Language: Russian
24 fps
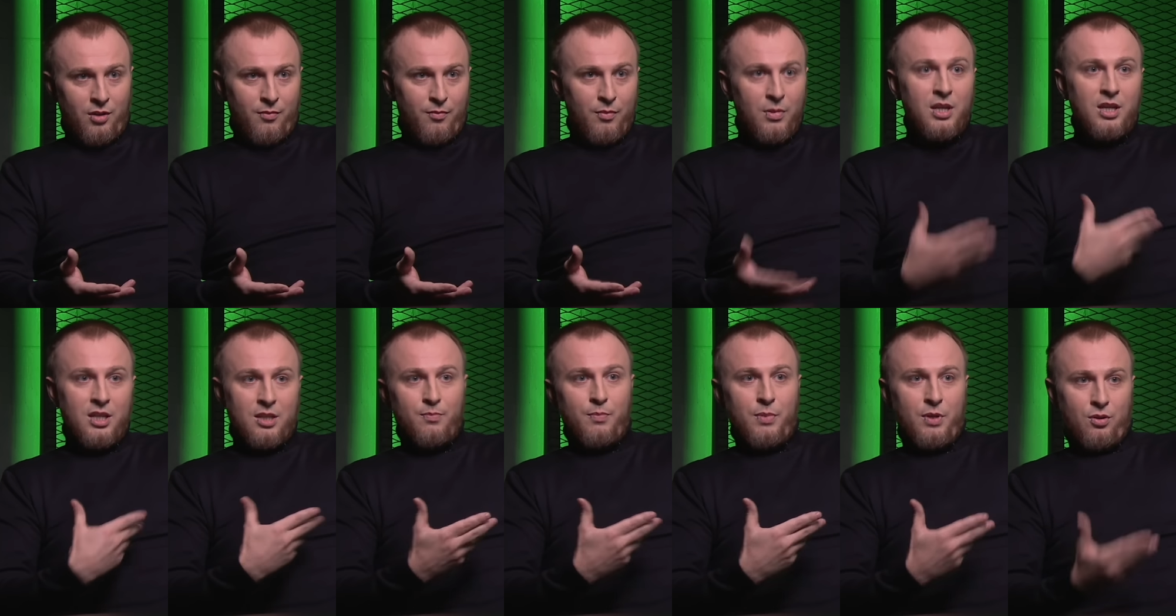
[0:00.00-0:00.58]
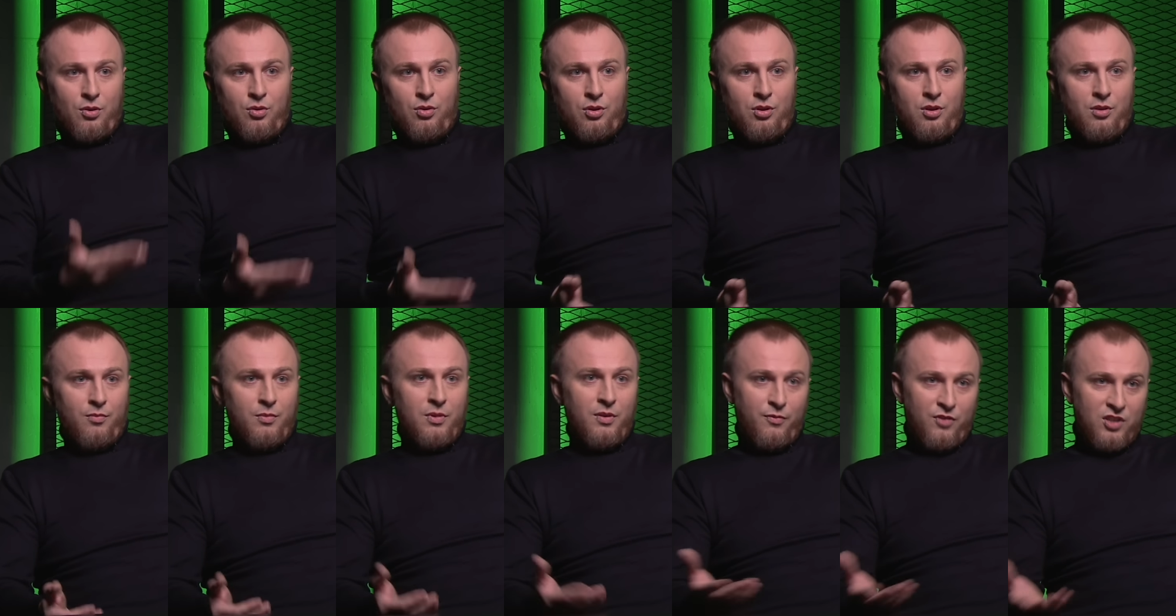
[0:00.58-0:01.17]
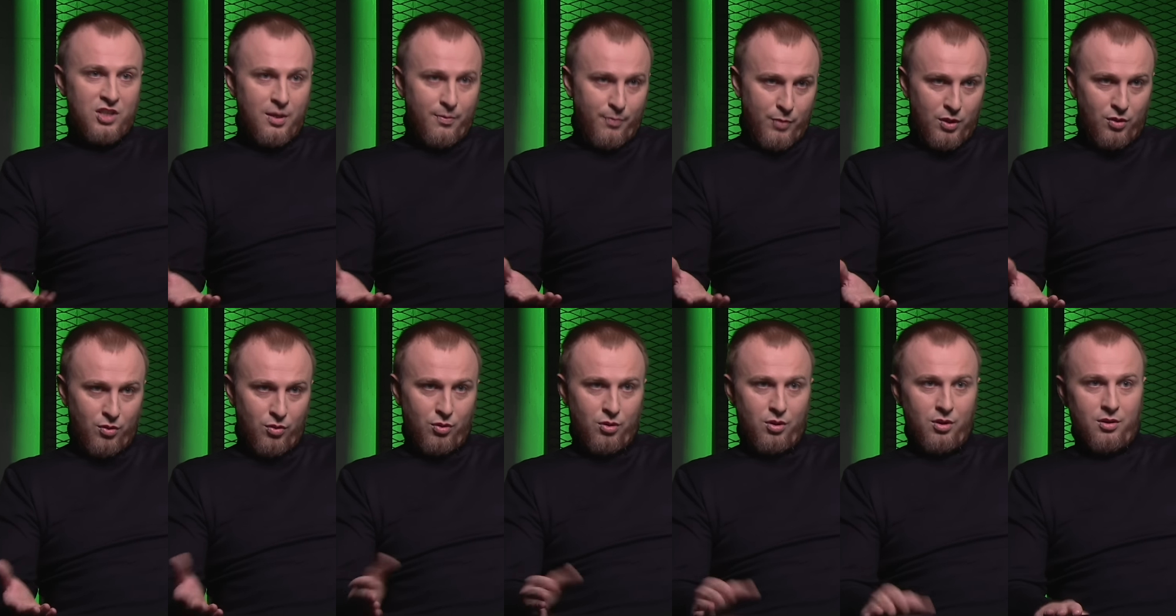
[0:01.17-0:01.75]
плод. мы из природы, мы все
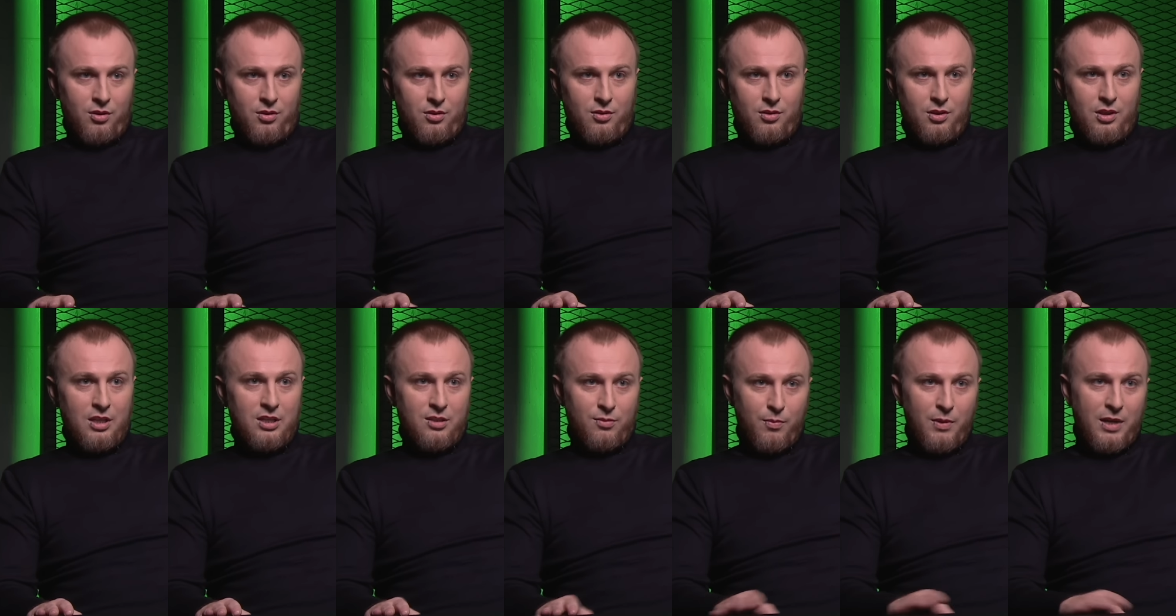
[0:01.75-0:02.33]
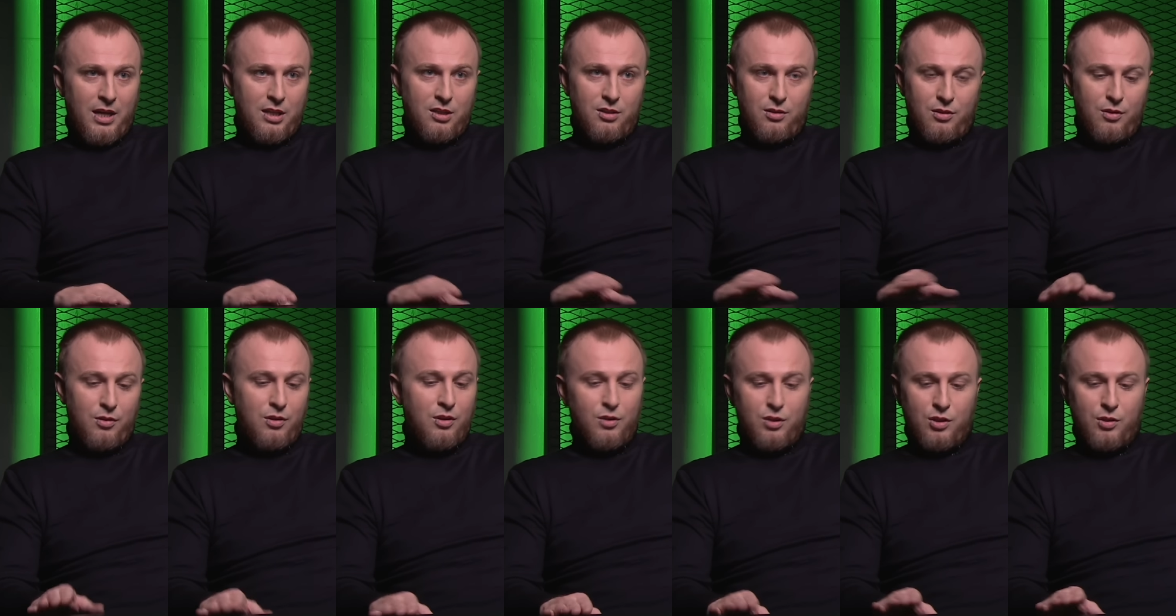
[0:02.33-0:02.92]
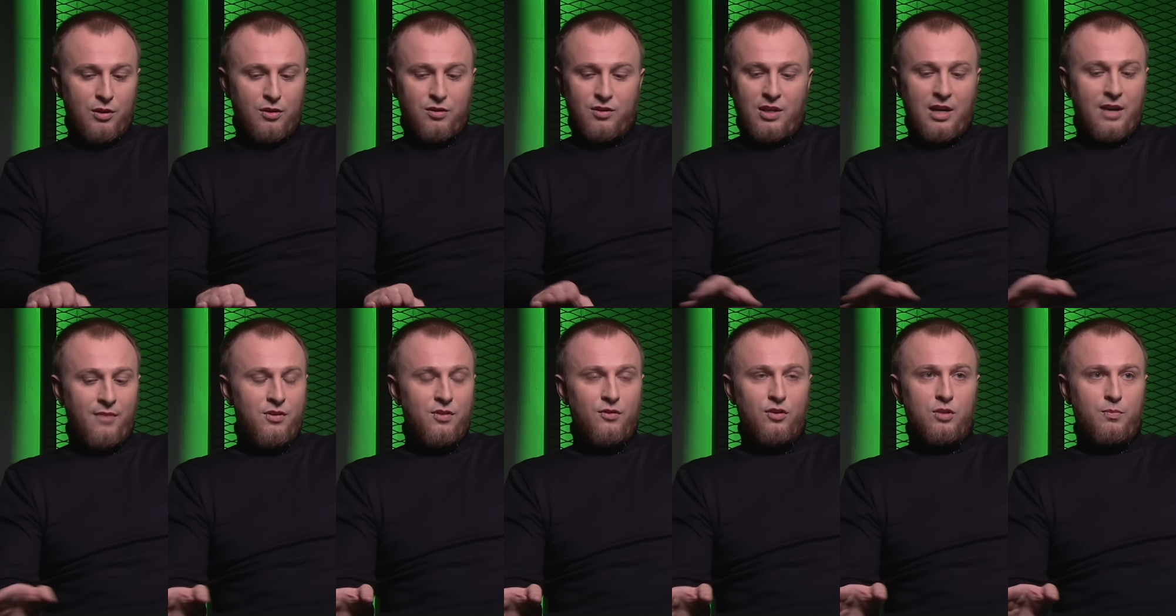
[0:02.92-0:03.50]
природа. Если брать и не
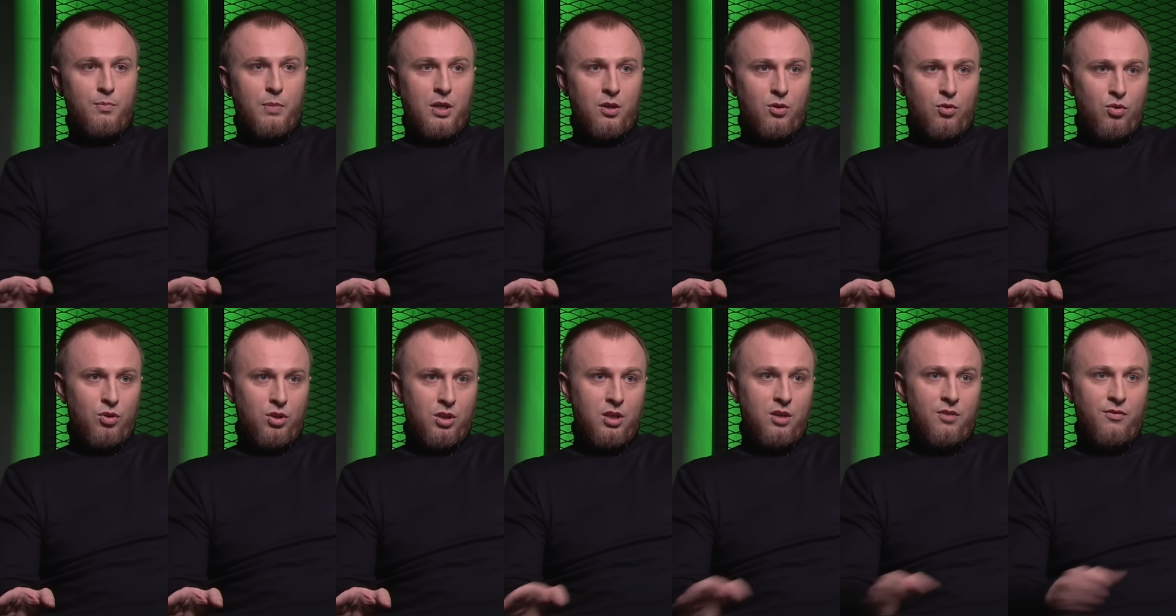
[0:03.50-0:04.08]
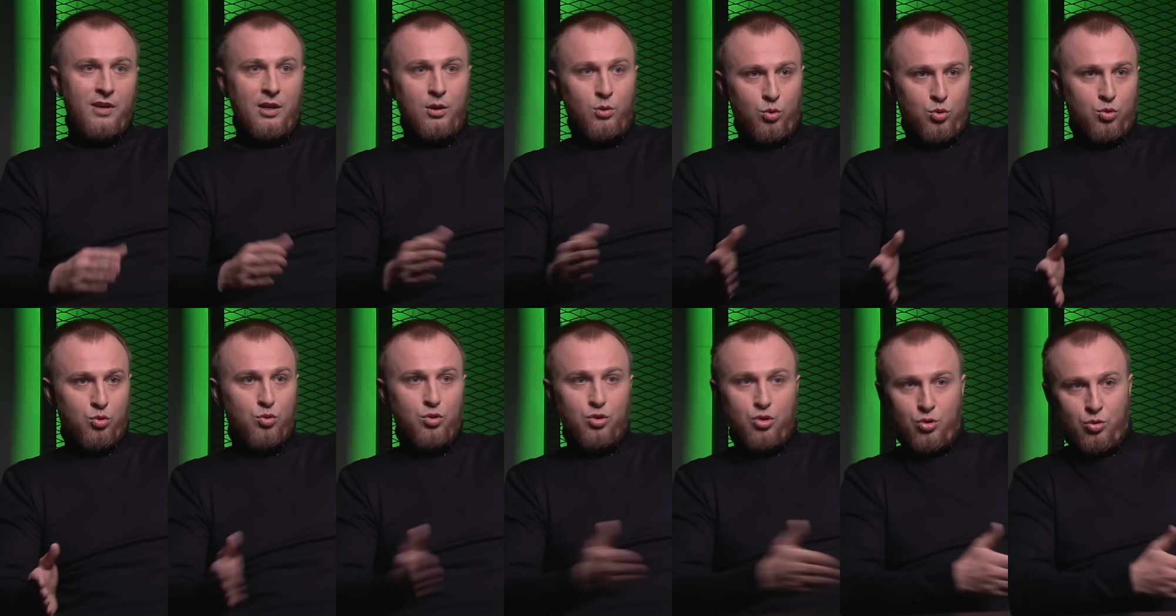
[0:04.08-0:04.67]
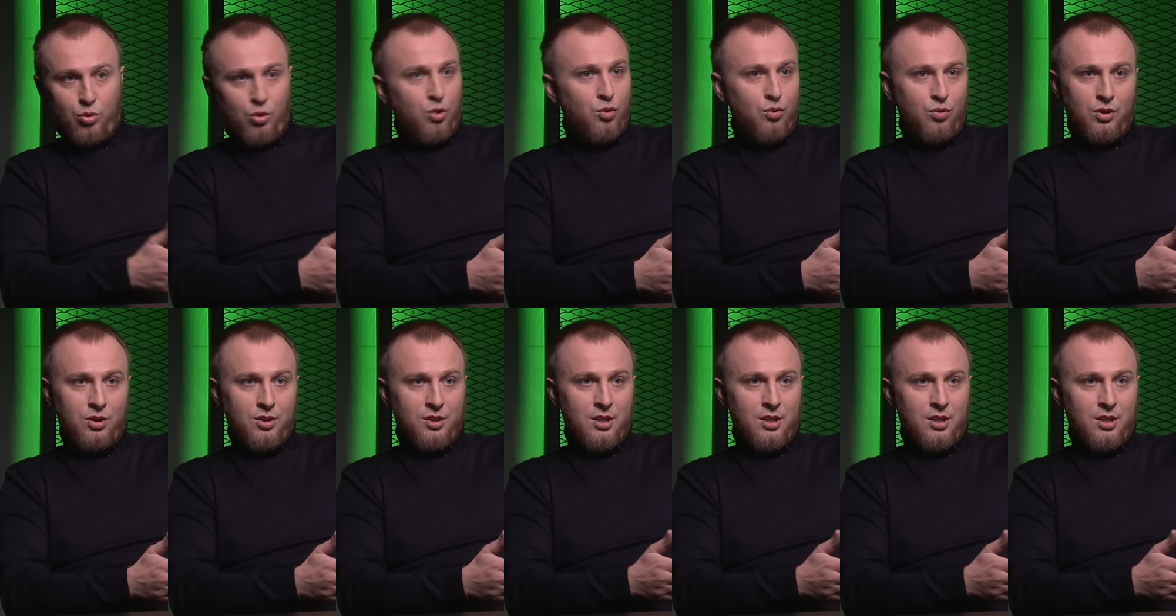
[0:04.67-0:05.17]
сравнивать с природой, эволюцию, историю не